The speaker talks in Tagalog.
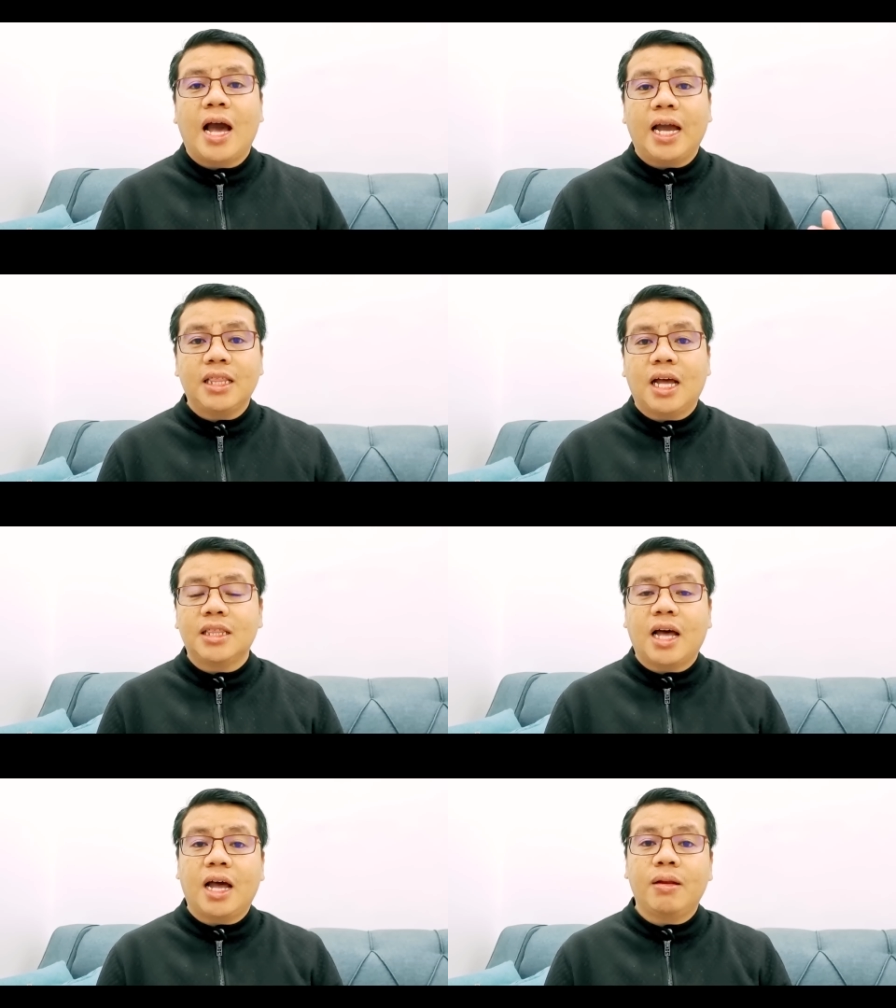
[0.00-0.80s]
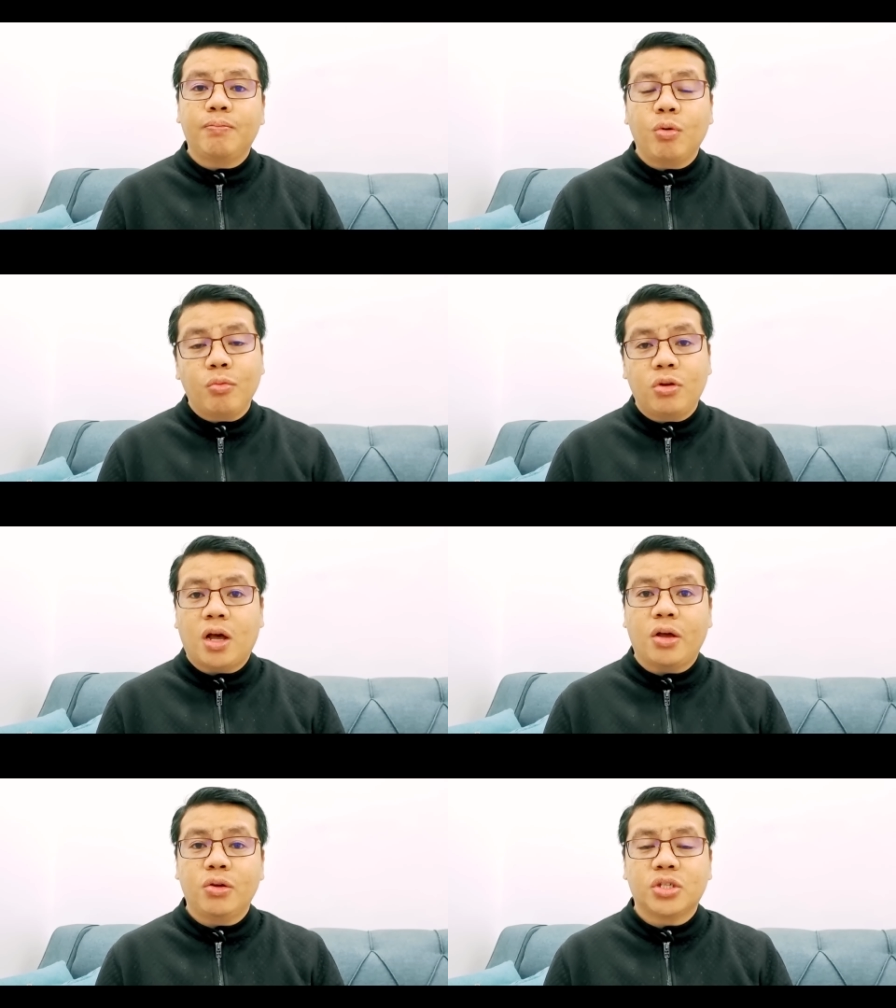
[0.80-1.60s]
ay dadaan po
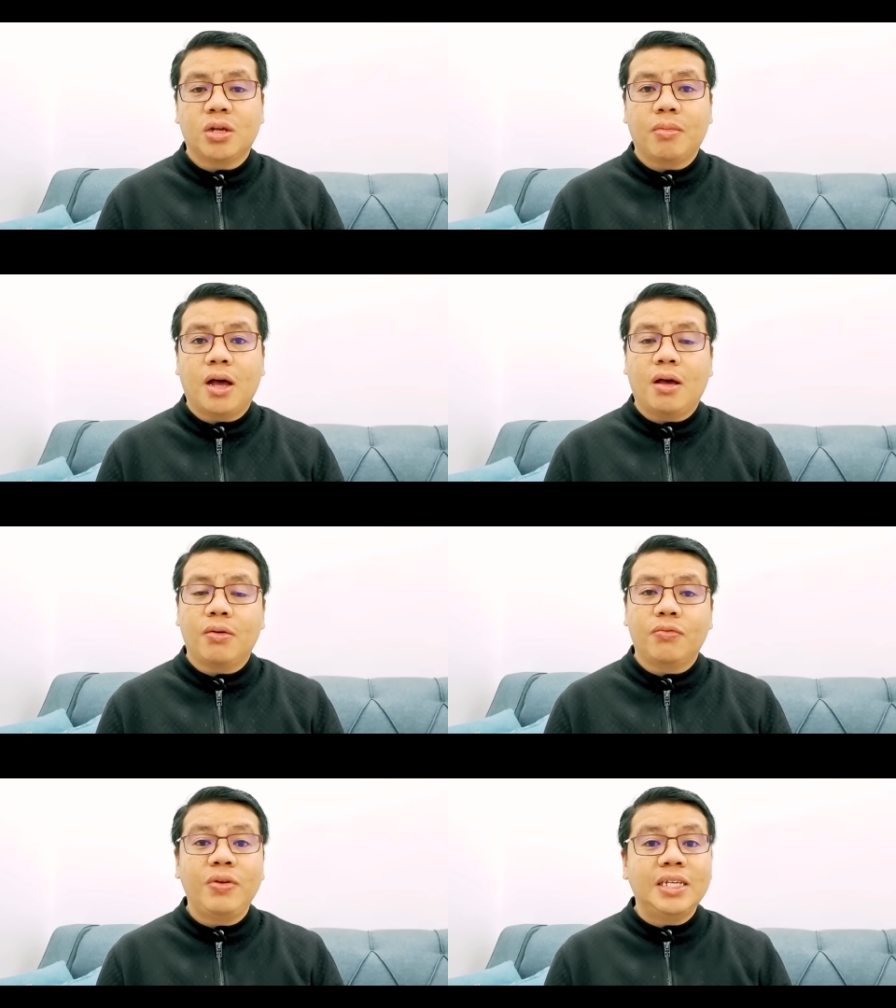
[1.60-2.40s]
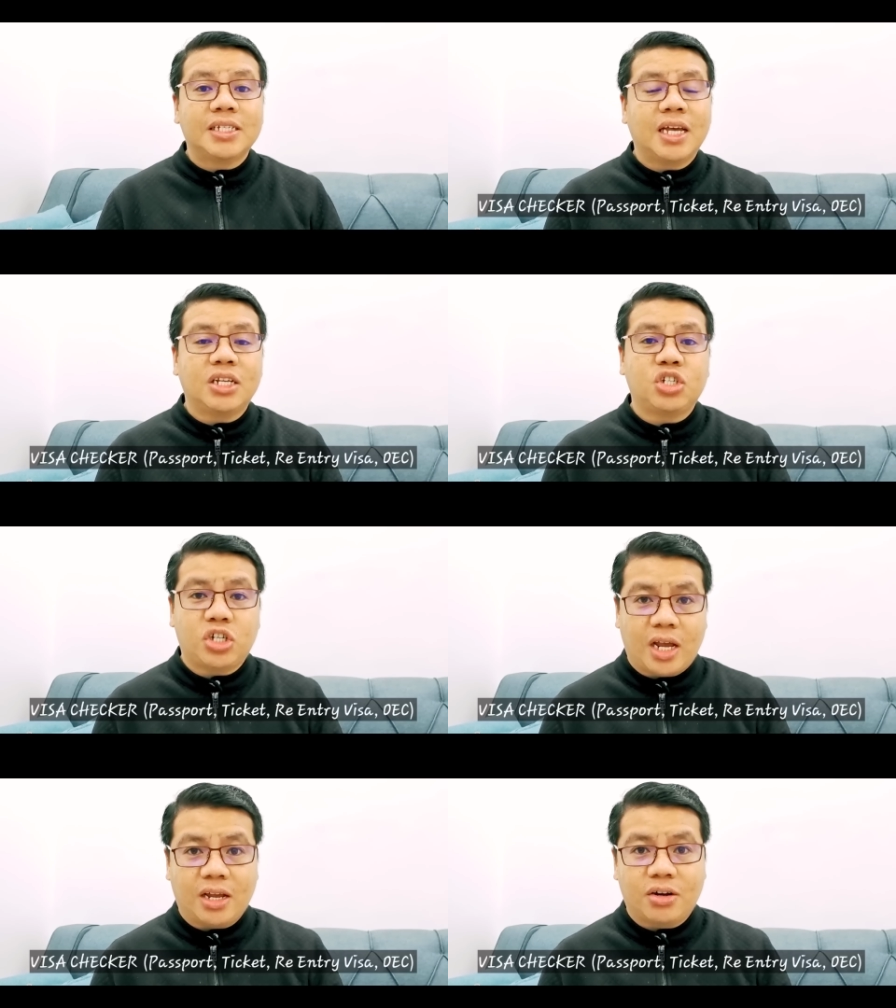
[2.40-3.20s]
muna kayo sa mga visa
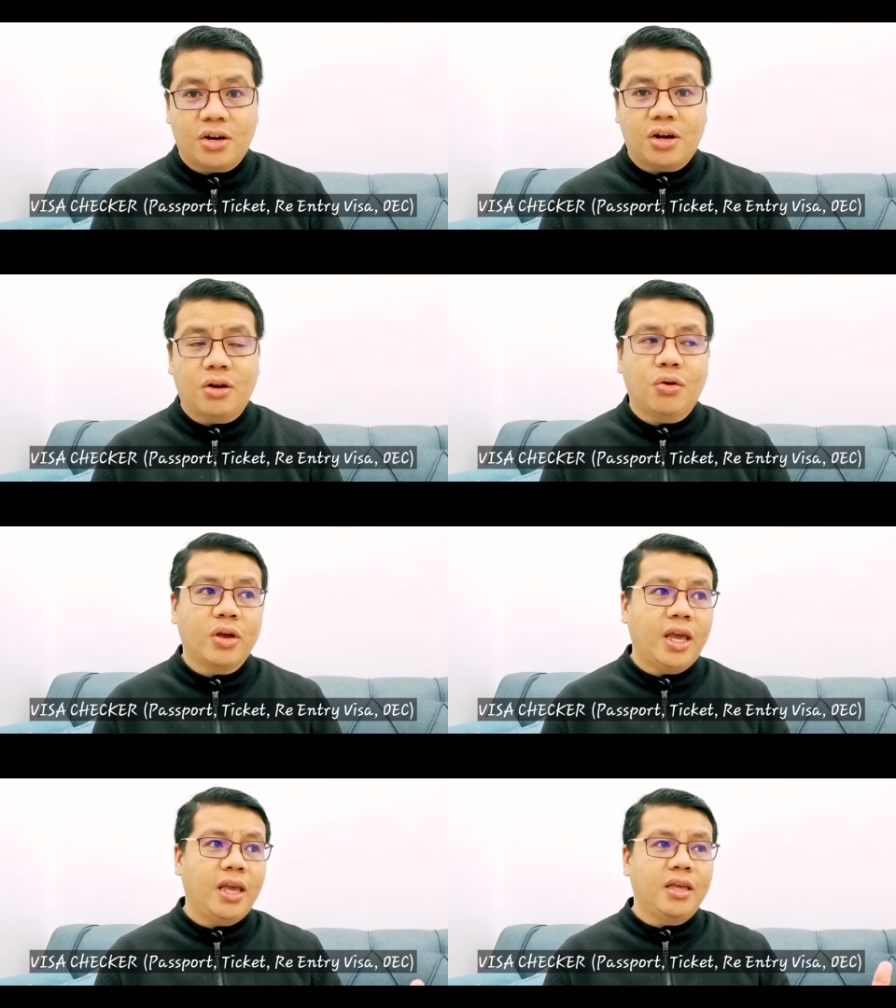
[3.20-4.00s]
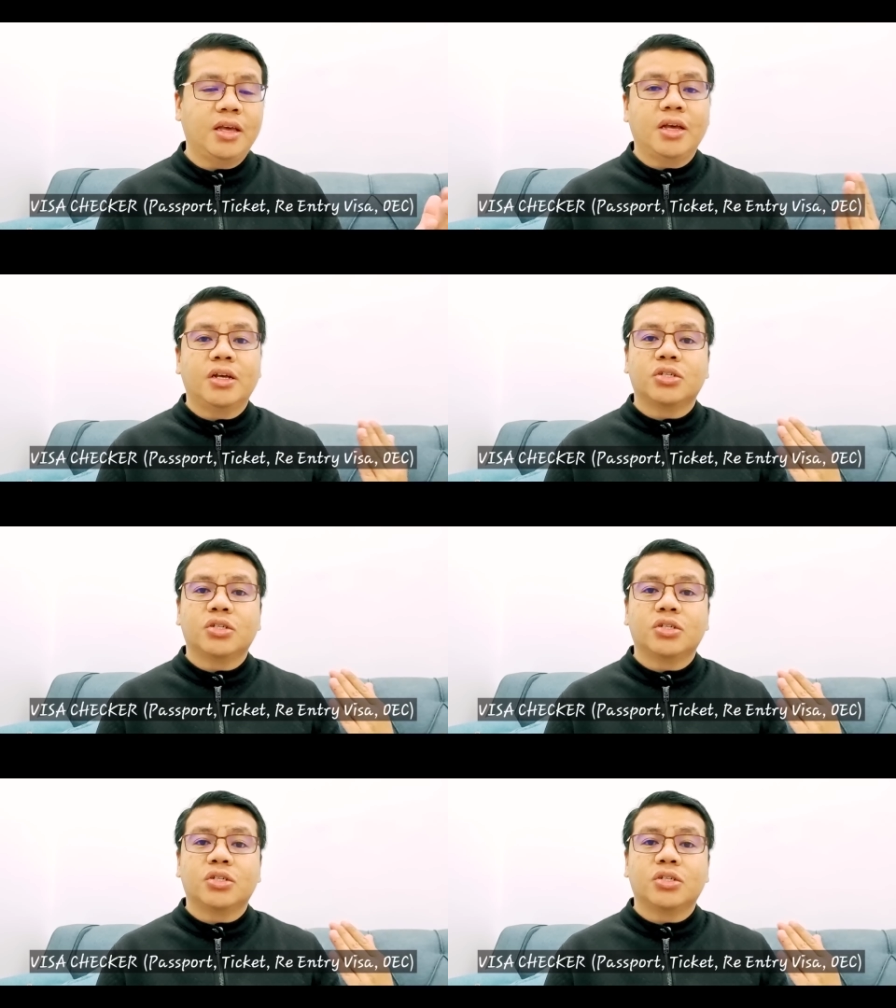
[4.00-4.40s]
checker. Okay?